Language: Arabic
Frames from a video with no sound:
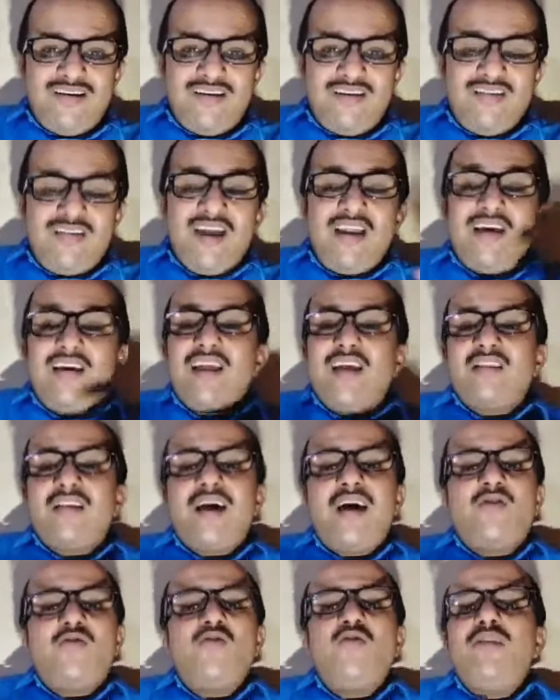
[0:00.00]
لذلك لا
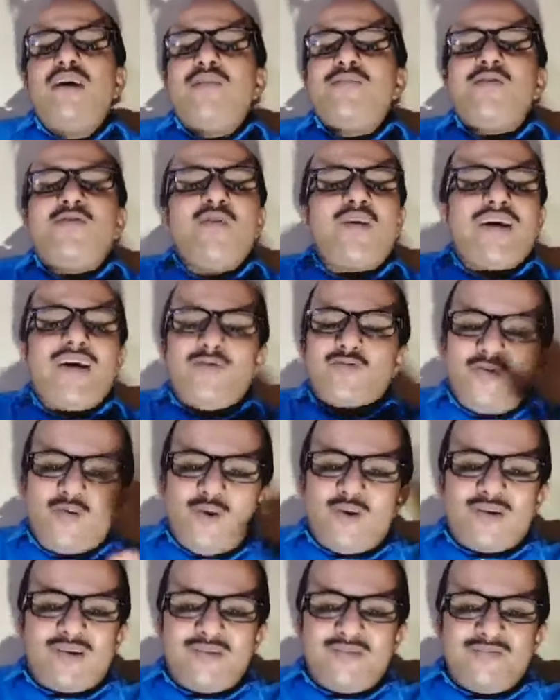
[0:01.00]
تقاتلوا إلا من وراء
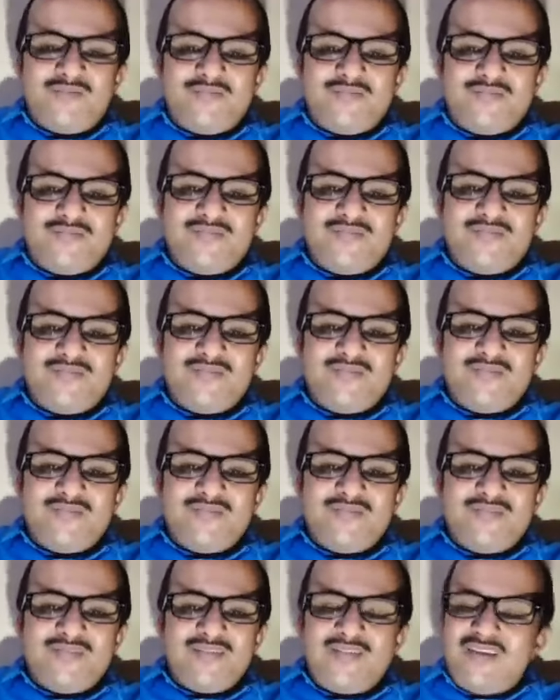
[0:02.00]
جدر
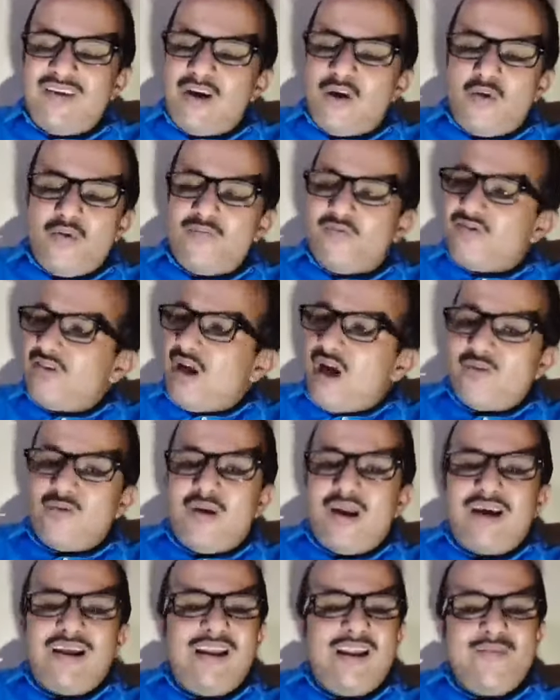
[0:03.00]
زيكم زي
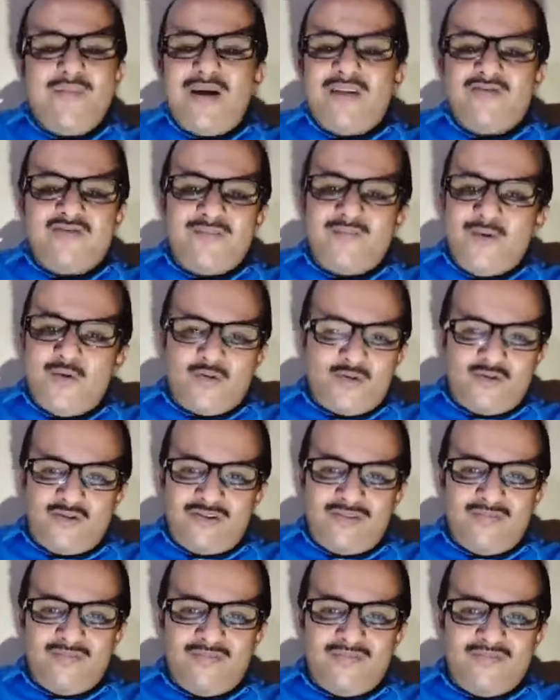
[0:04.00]
هذولك اللي ما تسموش
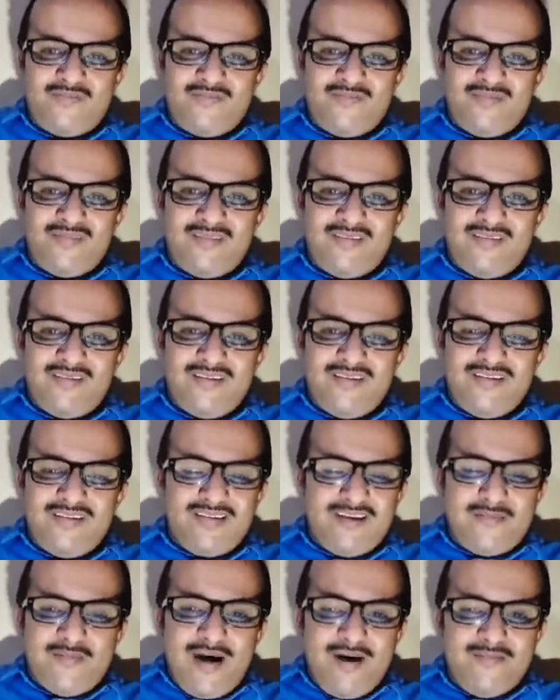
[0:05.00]

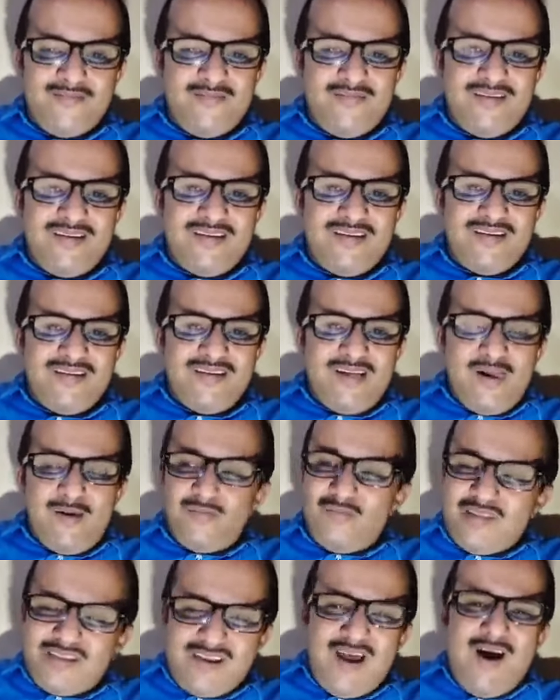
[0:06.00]
تمام
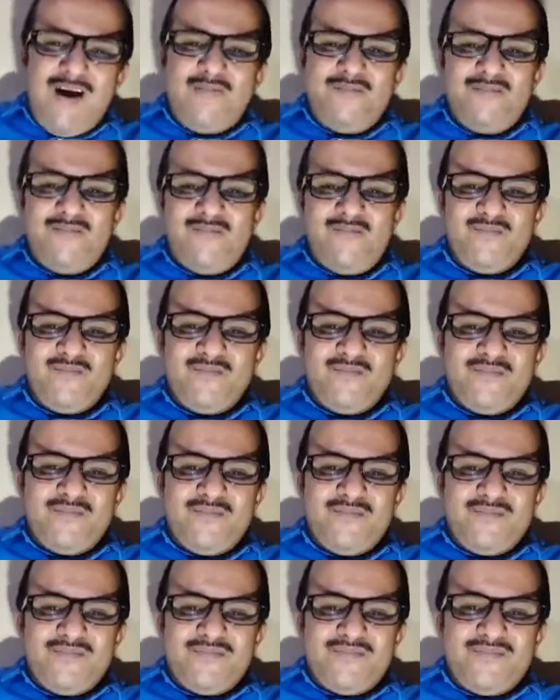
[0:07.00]
مثلهم
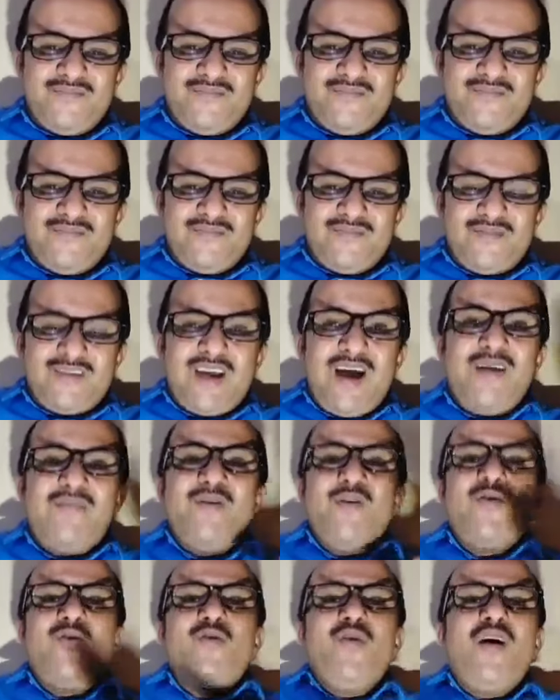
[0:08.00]

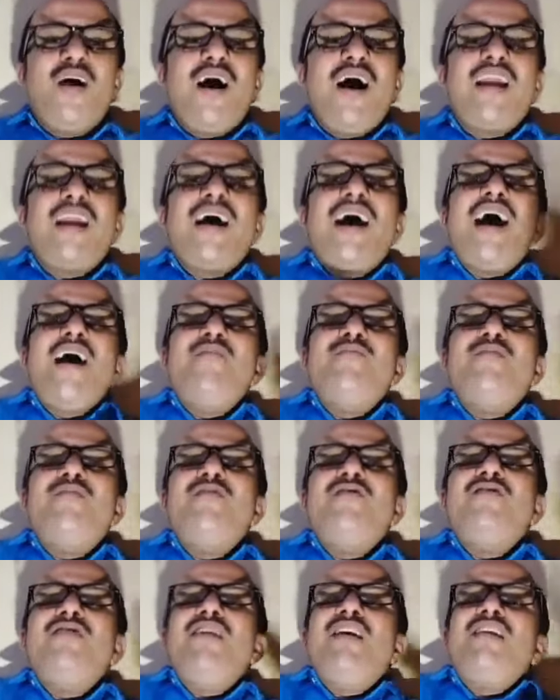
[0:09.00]
تعملوا ألغام
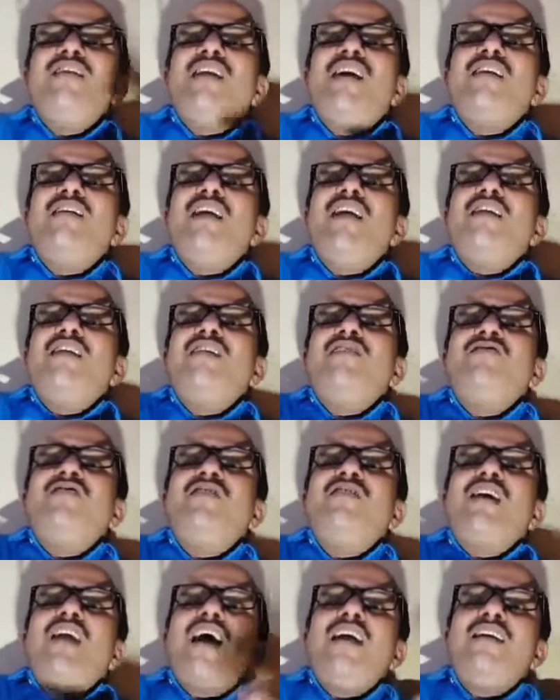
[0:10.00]
زي
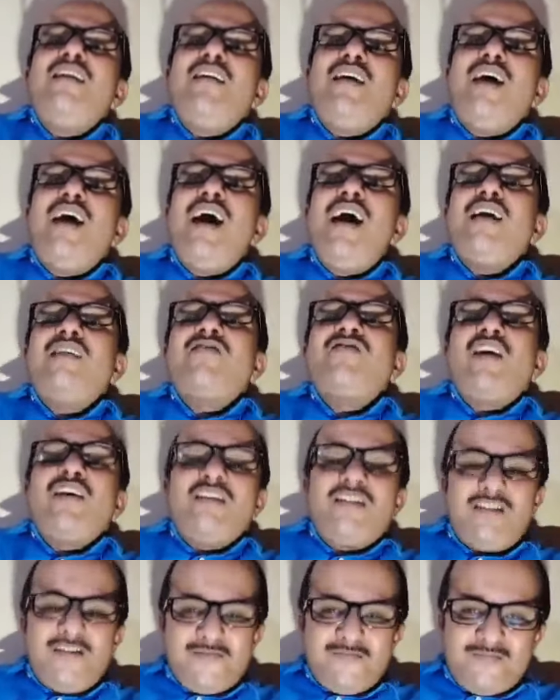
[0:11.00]
الجدران حائط
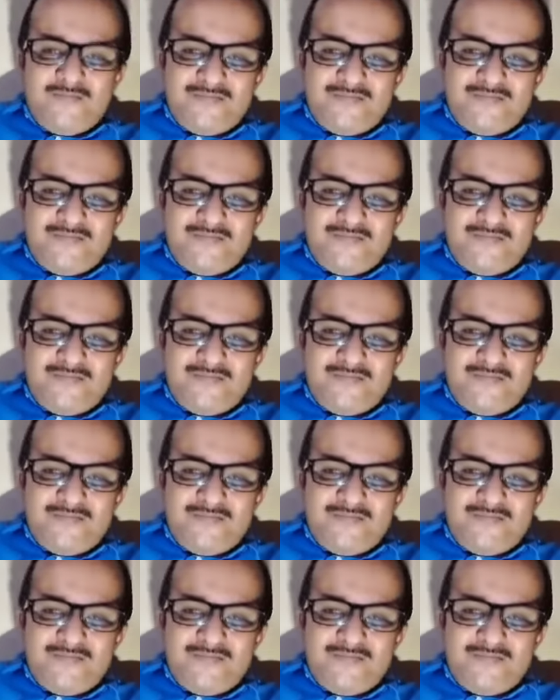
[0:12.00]
صد